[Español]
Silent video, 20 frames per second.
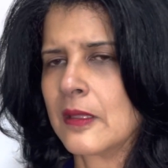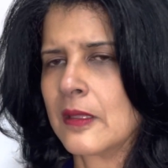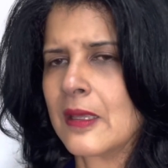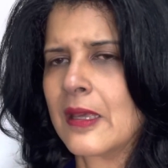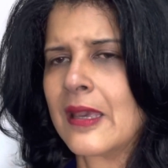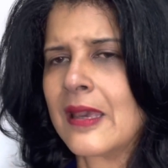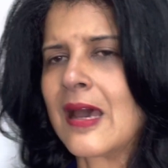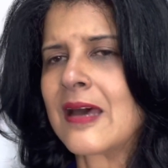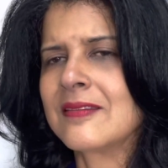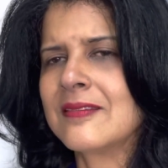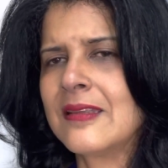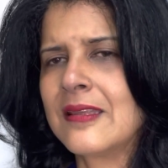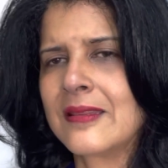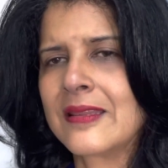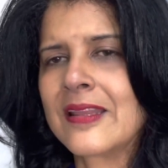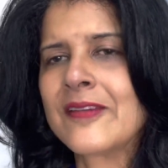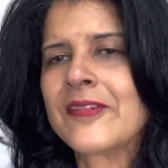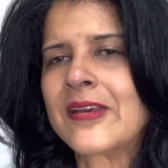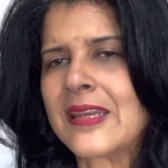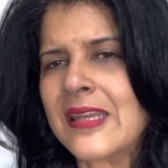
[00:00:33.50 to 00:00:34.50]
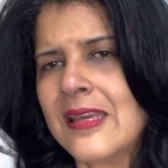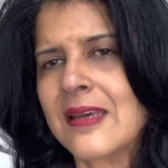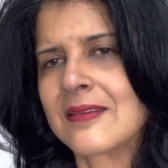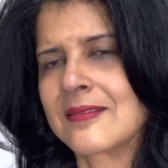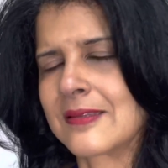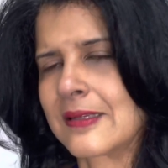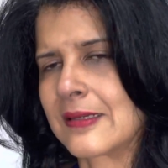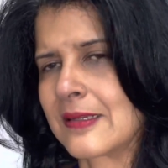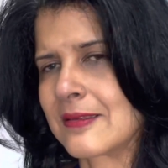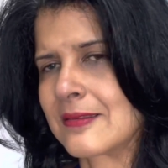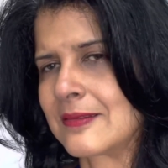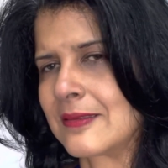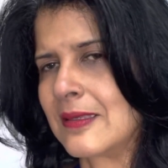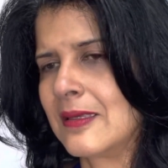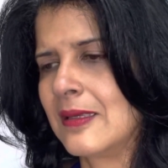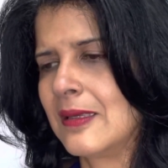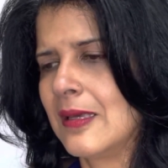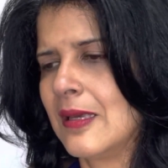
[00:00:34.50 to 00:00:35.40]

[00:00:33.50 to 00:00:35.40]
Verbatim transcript: es así, debería ser así.